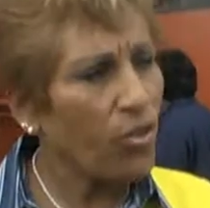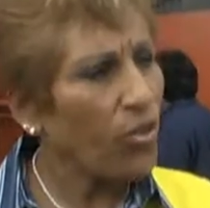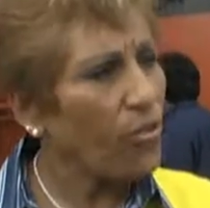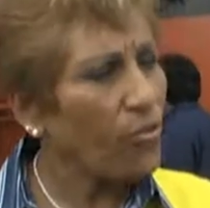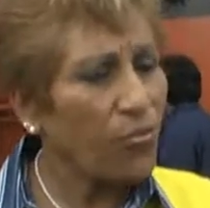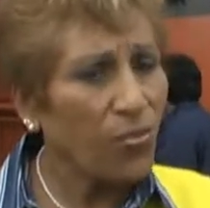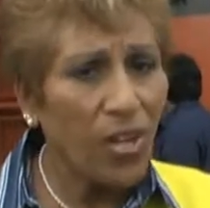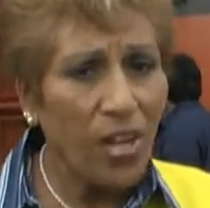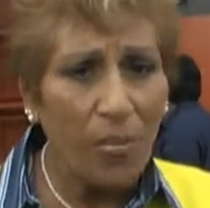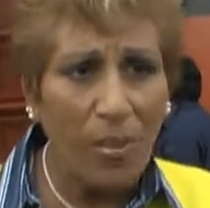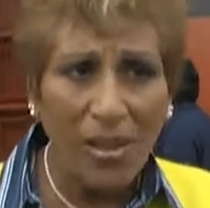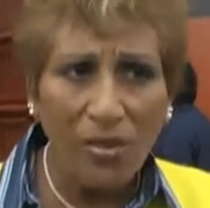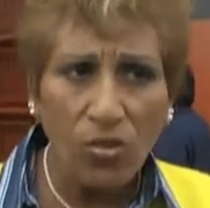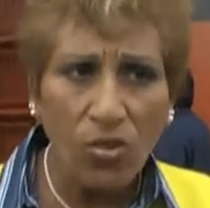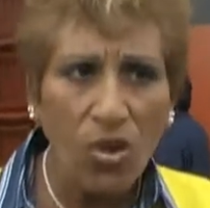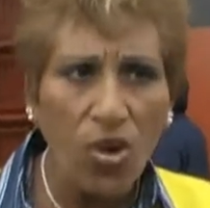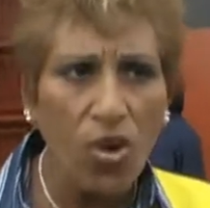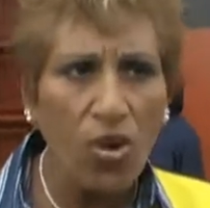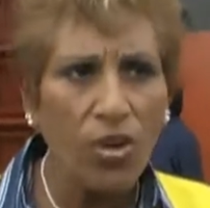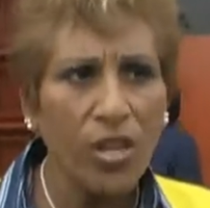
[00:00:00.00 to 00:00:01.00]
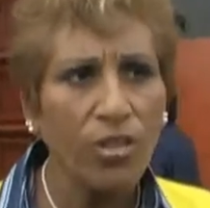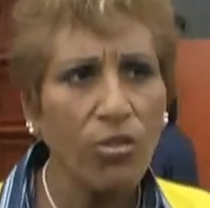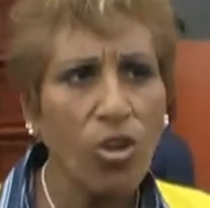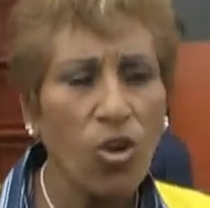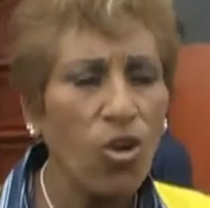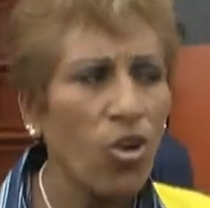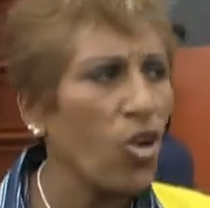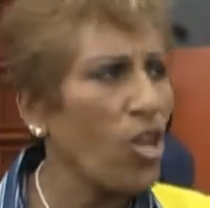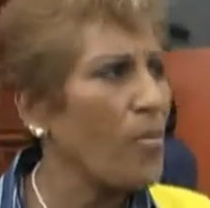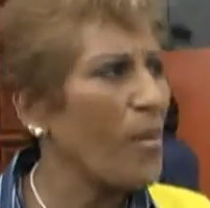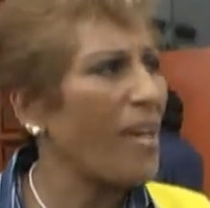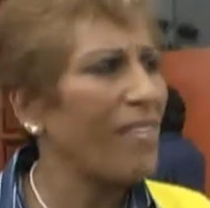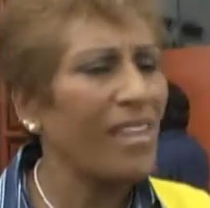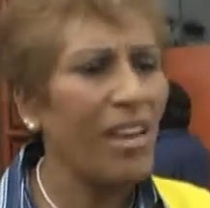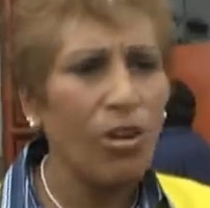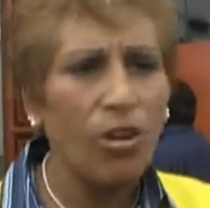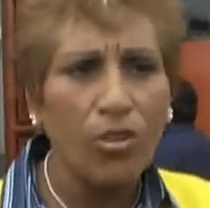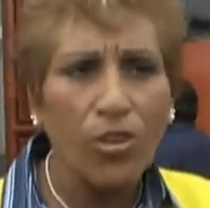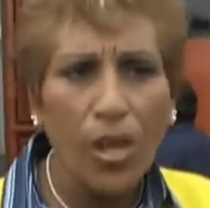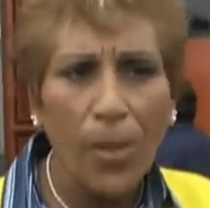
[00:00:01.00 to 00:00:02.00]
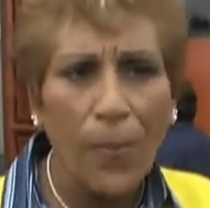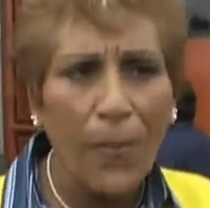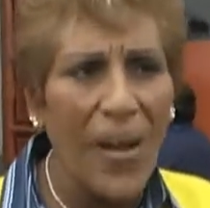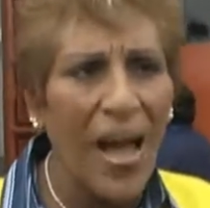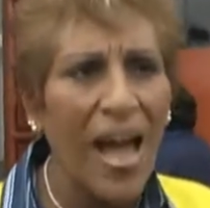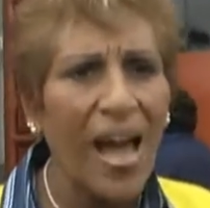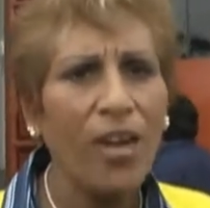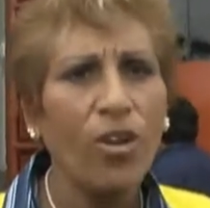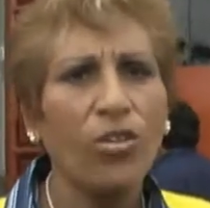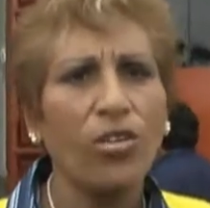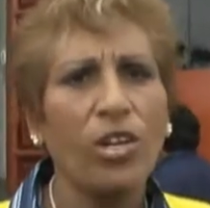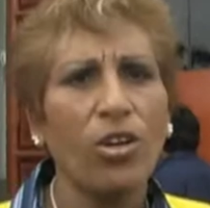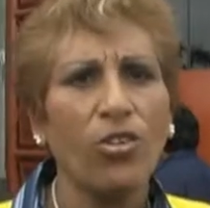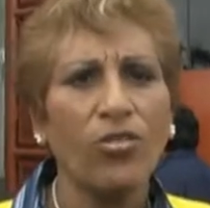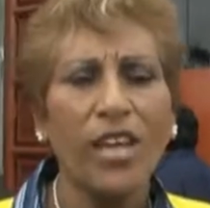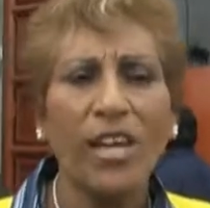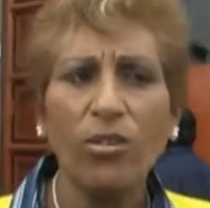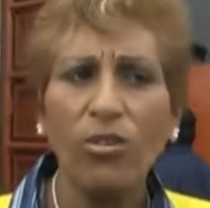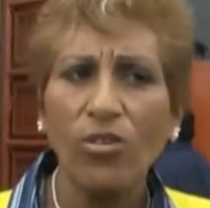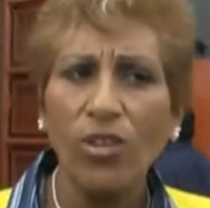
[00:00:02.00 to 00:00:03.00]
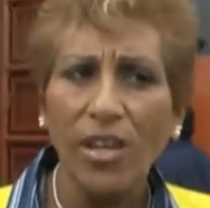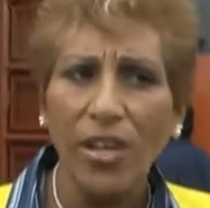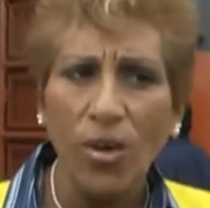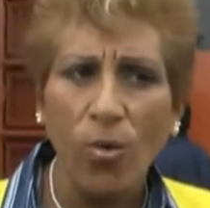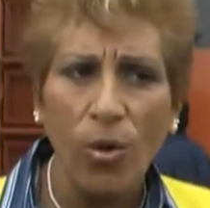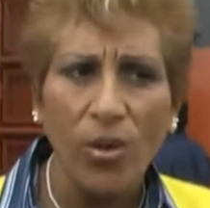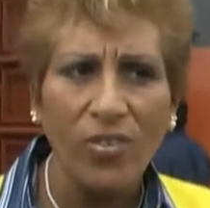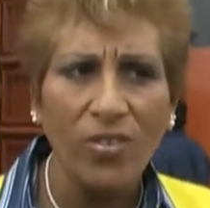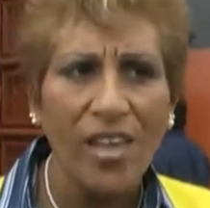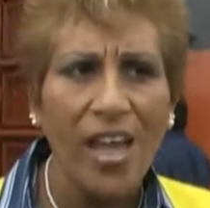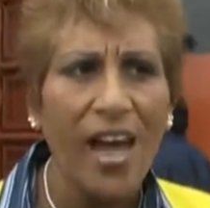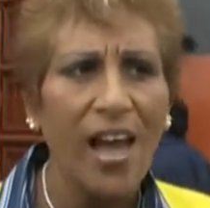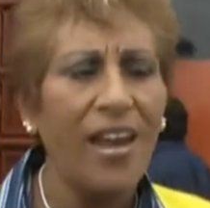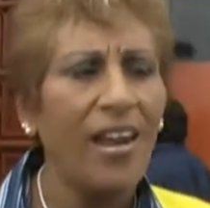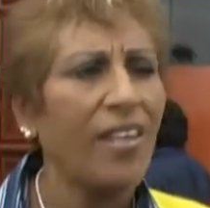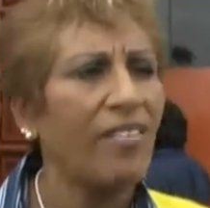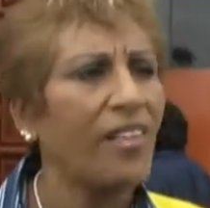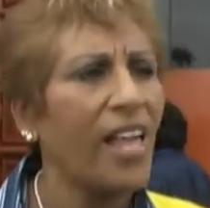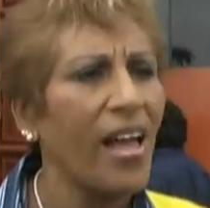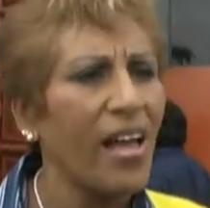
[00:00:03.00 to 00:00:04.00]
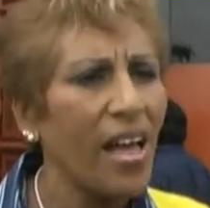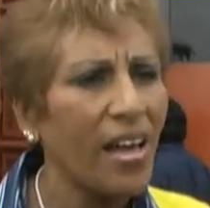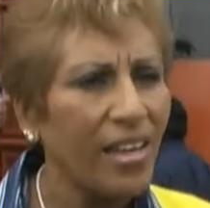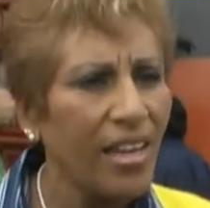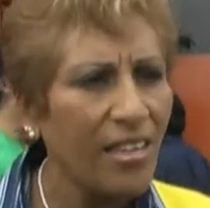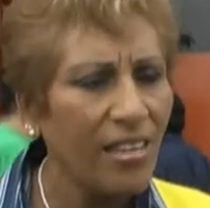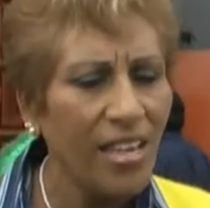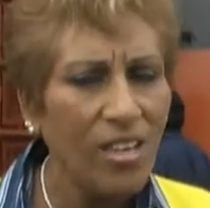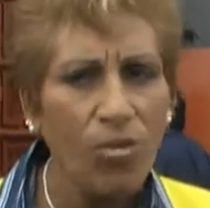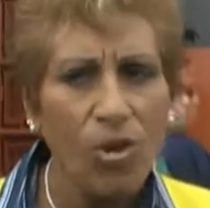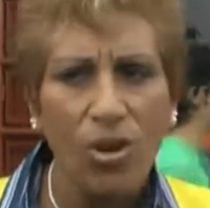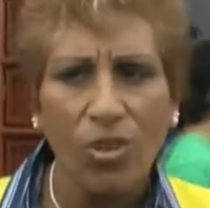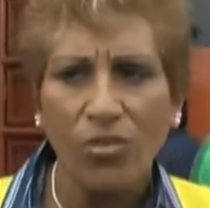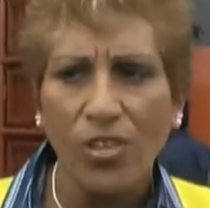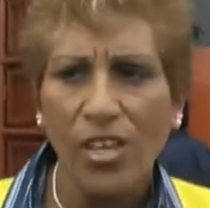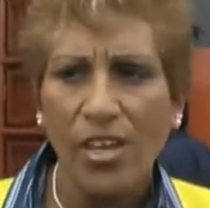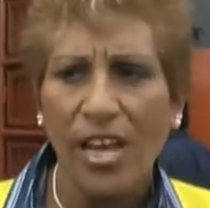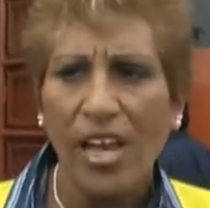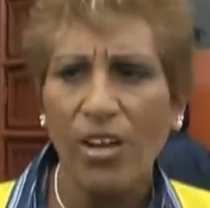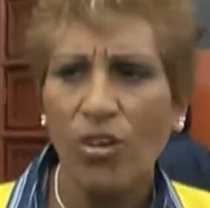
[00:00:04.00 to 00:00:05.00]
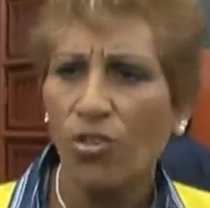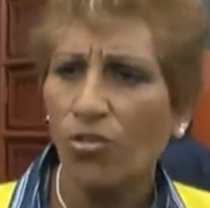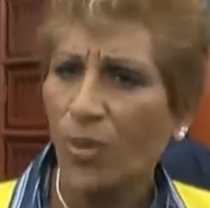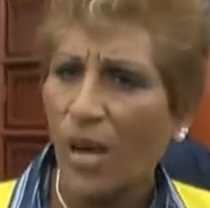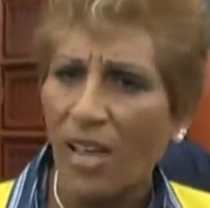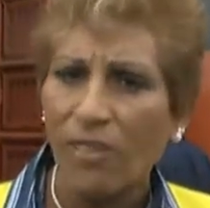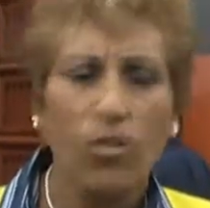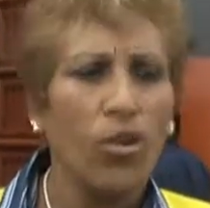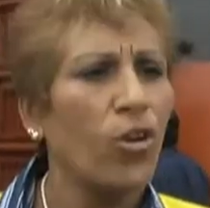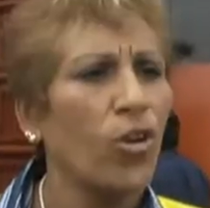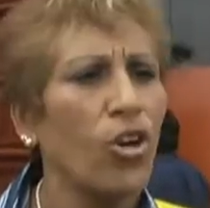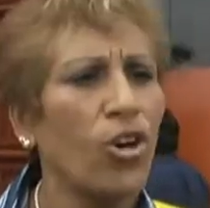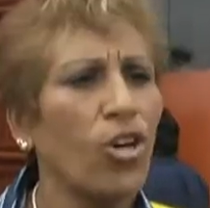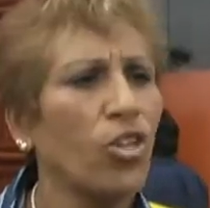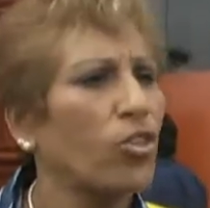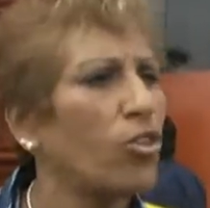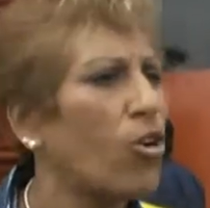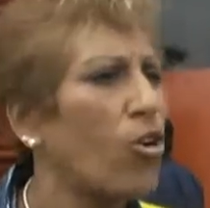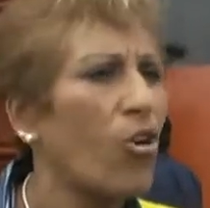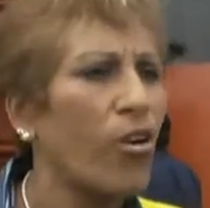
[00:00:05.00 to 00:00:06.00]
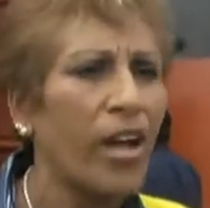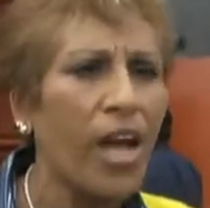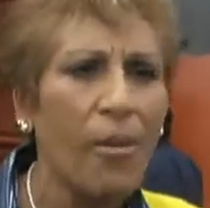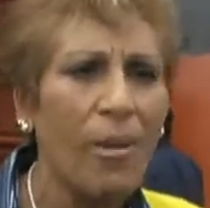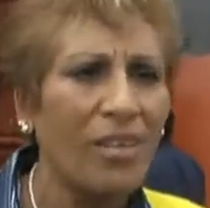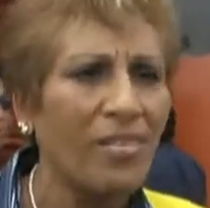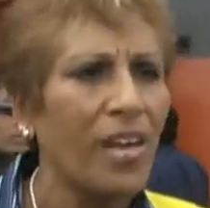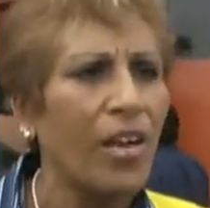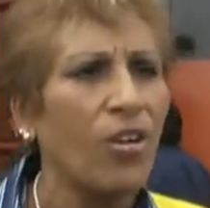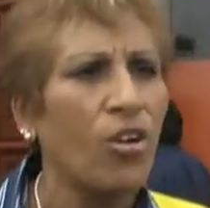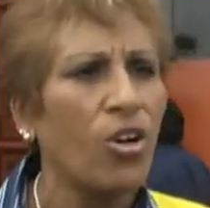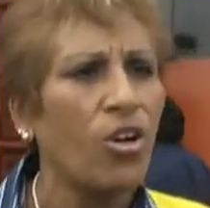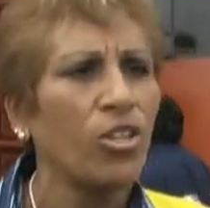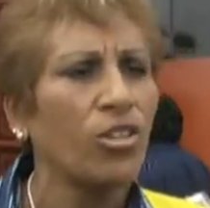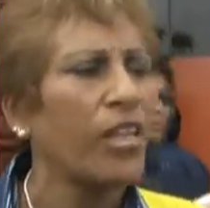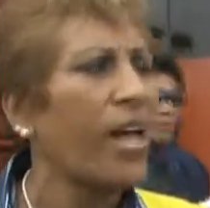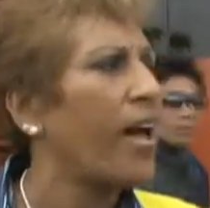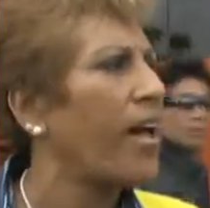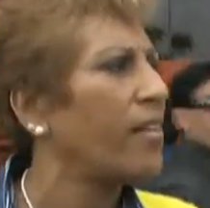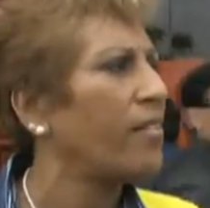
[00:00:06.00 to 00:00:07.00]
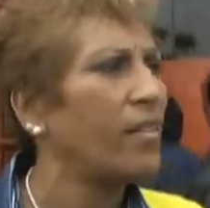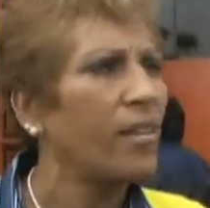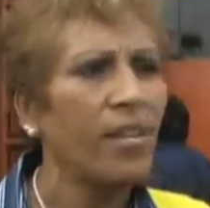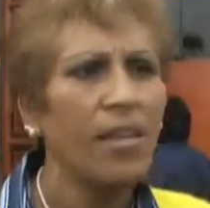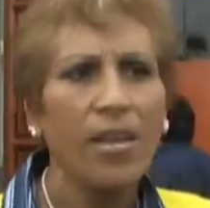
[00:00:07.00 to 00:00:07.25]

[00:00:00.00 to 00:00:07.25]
filmación y todo lo demás de los disparos, de los actos delincuenciales que han agredido a los serenos, brazos rotos, cabezas rotas,